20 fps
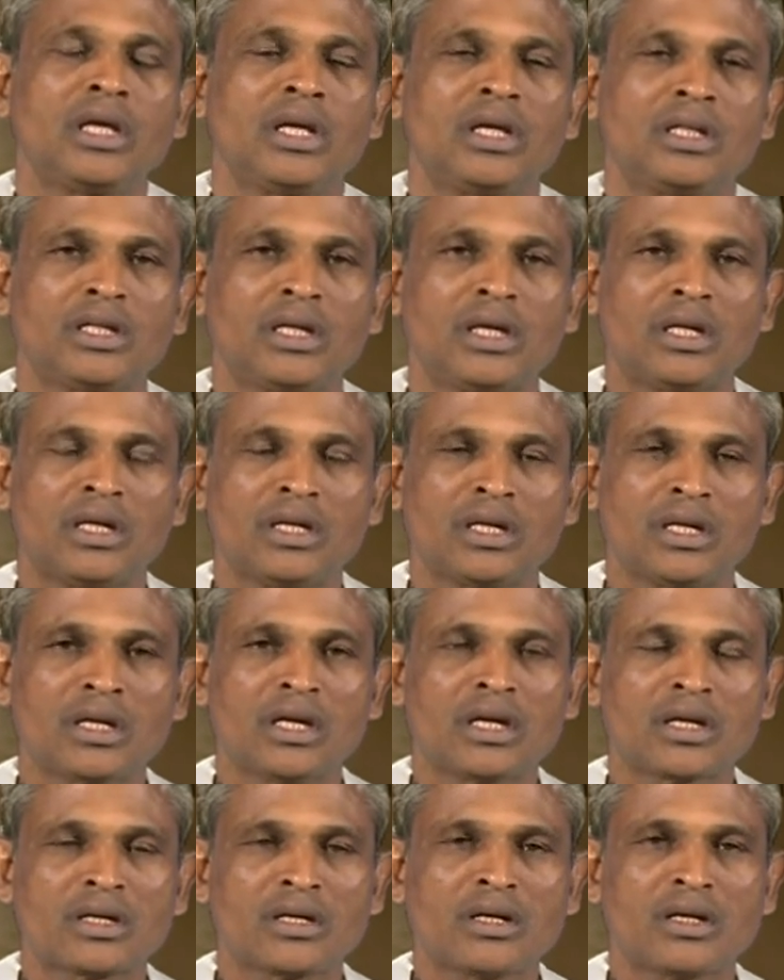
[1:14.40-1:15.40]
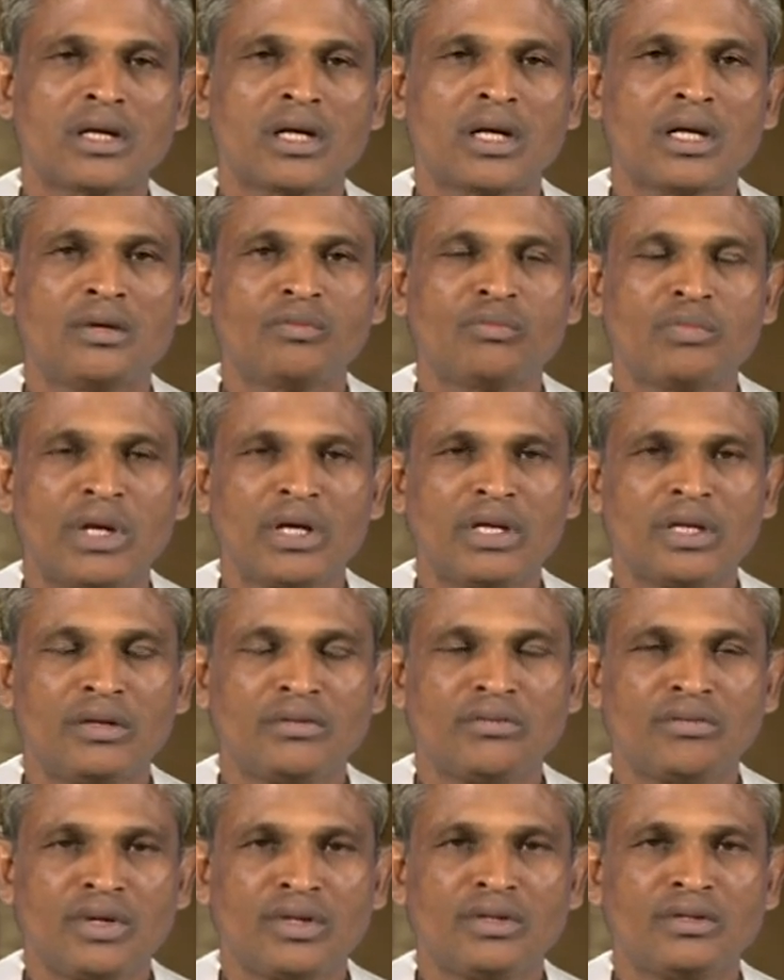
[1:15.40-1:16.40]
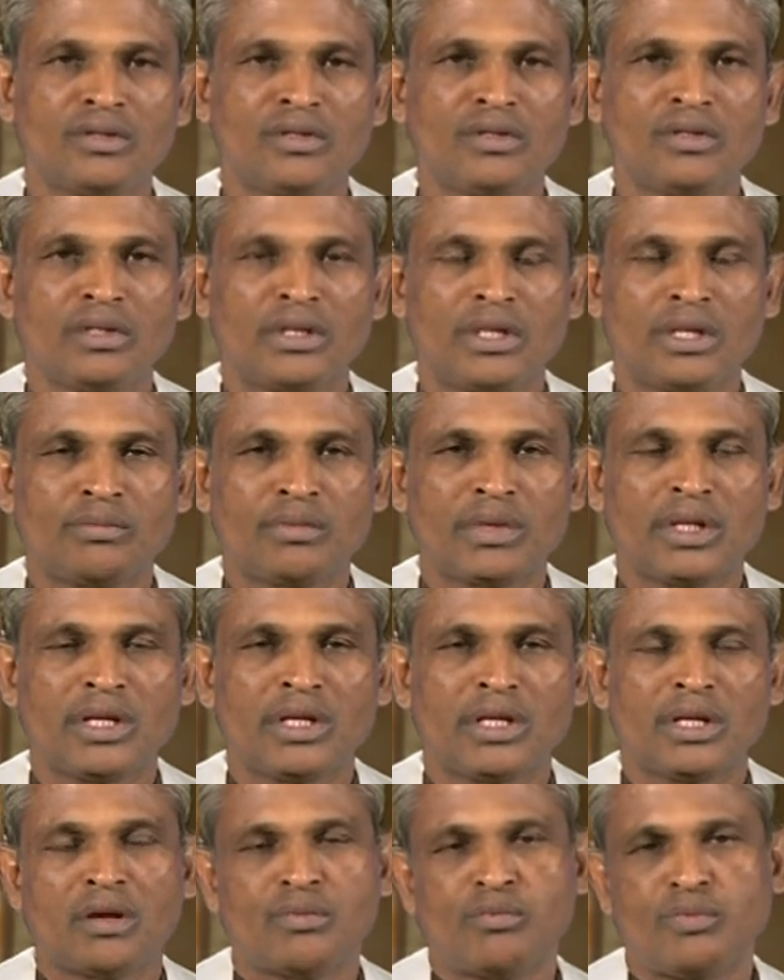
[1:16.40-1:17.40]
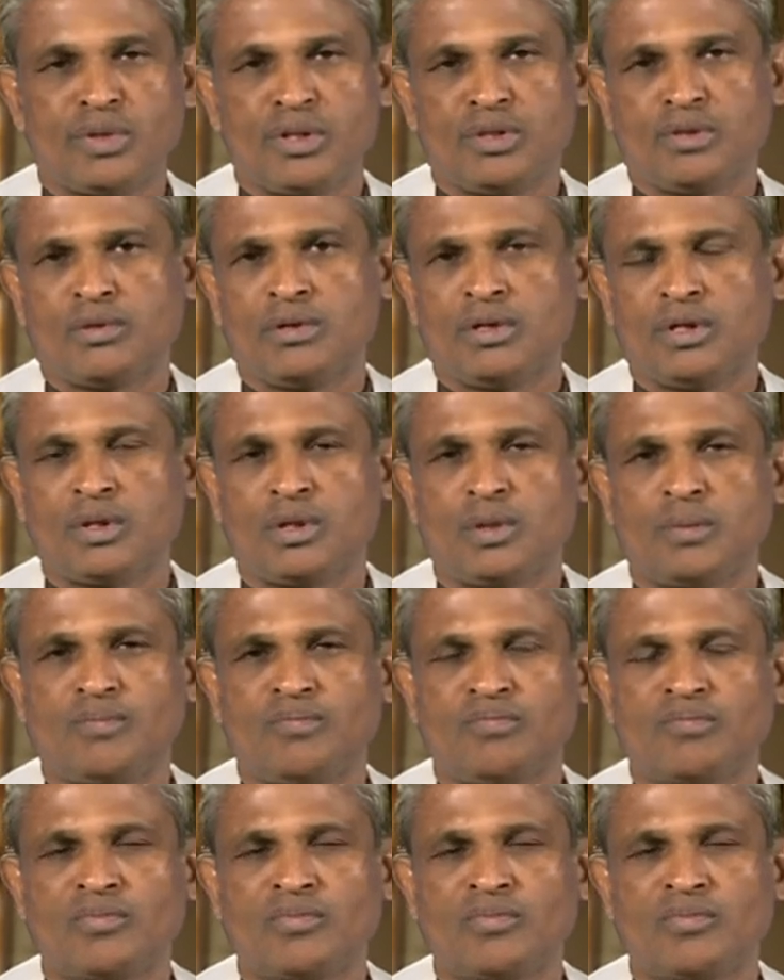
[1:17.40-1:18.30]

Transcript: இந்த நற்கருணை வழி விருந்து என்பதை நாம் புரிந்து கொள்கிறோம்